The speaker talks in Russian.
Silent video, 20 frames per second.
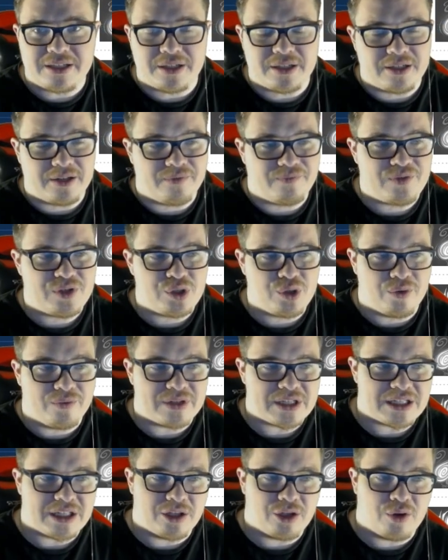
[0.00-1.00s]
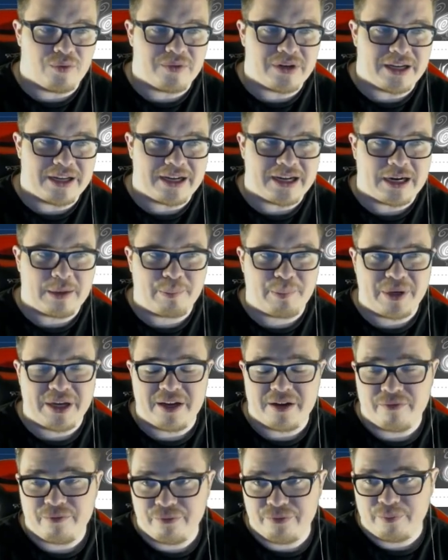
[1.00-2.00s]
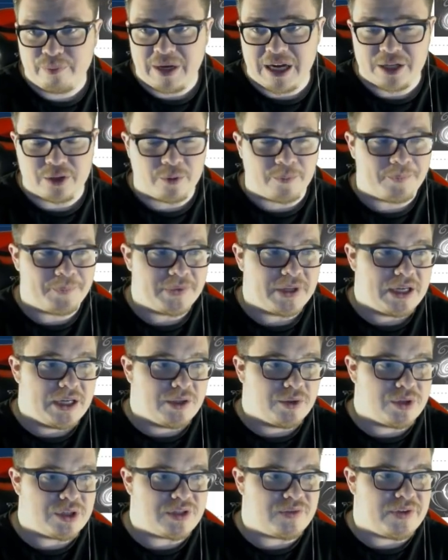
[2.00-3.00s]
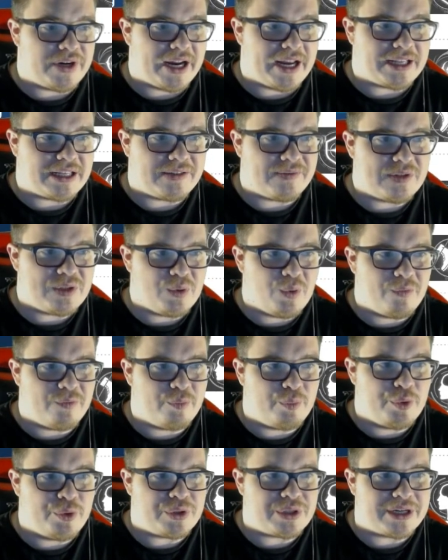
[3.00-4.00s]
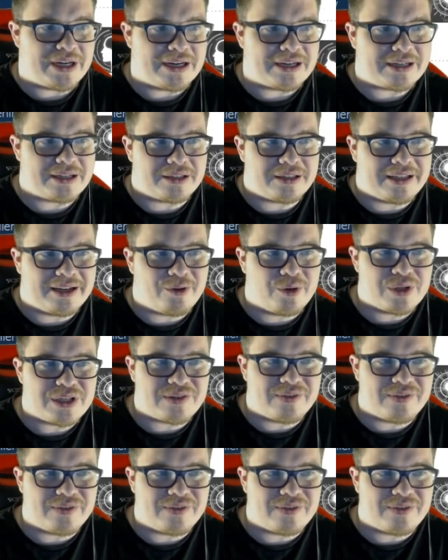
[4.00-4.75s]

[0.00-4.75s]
э, все восстановленное хп в ману. То есть вероятнее всего вы будете как такой